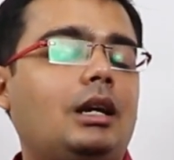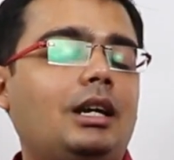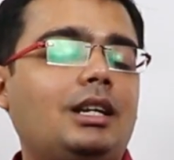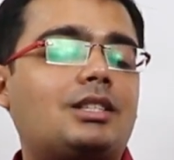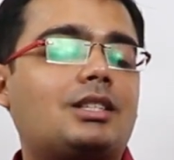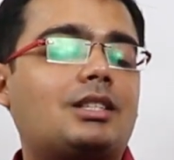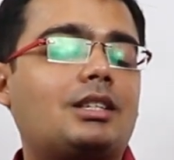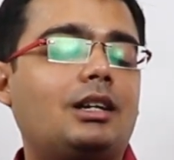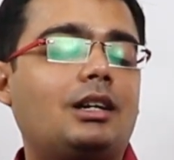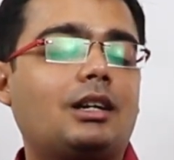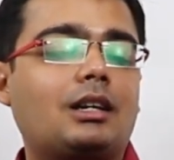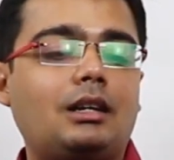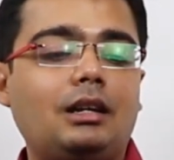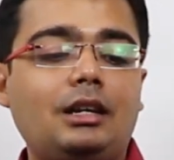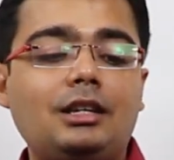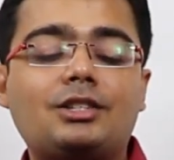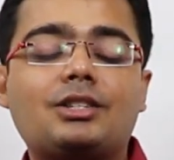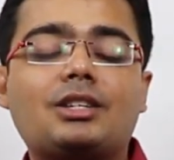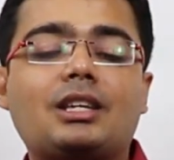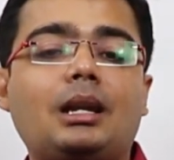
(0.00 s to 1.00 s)
इस
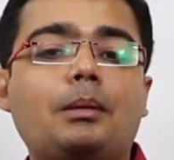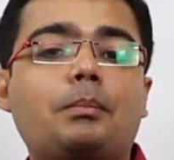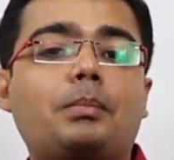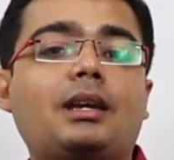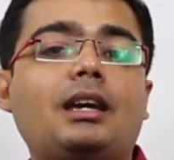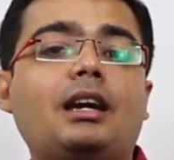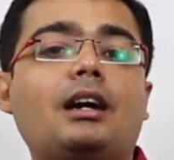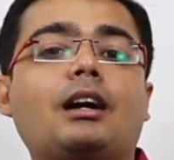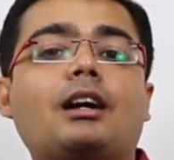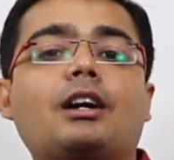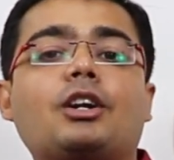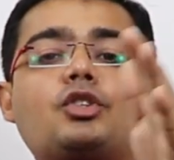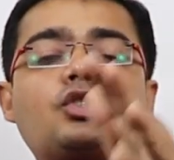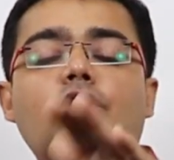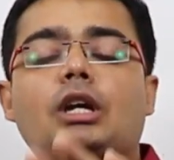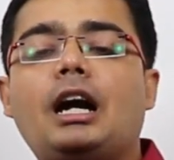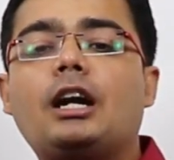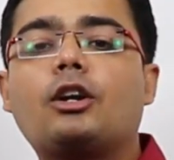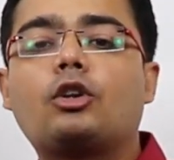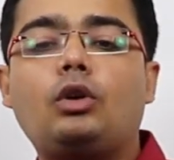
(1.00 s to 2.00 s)
इस स्क्रिप्ट के अगर
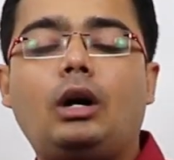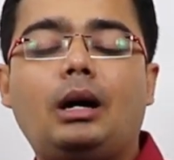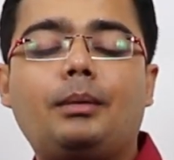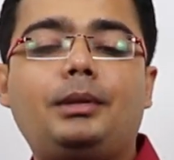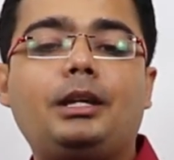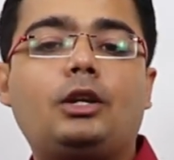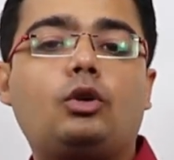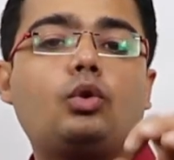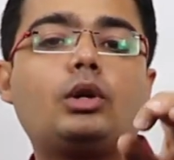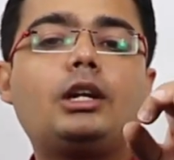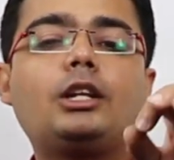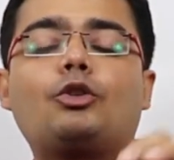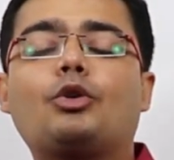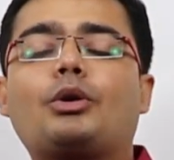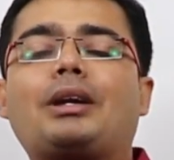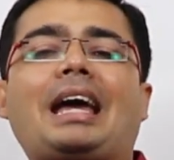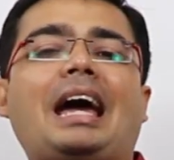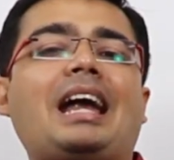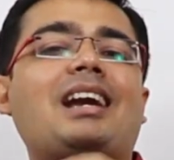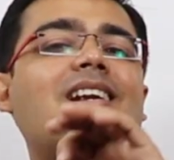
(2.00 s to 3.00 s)
चार्ट को आप देखोगे तो
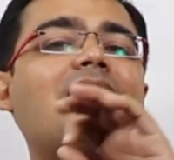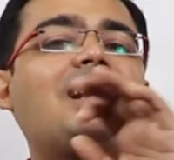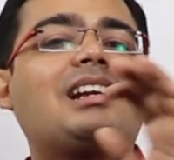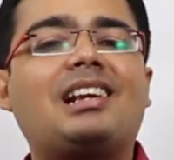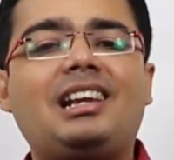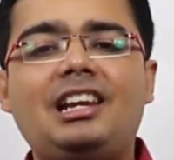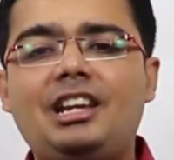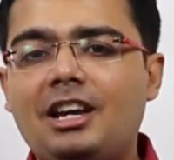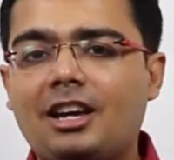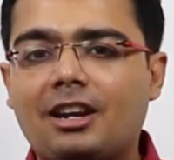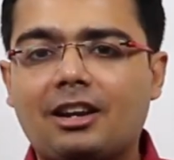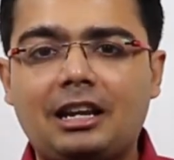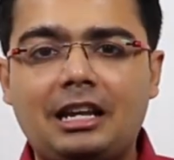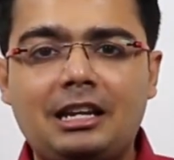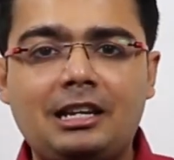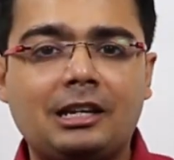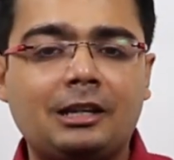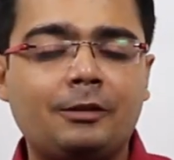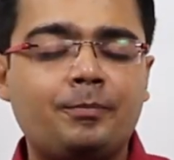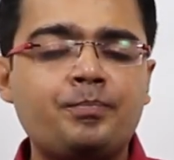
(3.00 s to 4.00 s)
कैंडल क्लियर
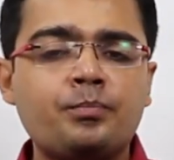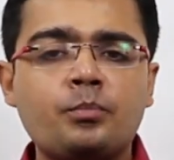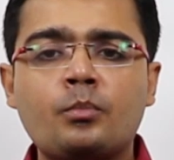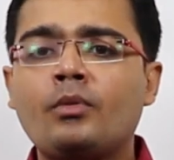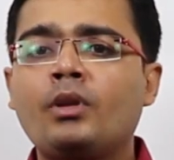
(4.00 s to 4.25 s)
नहीं है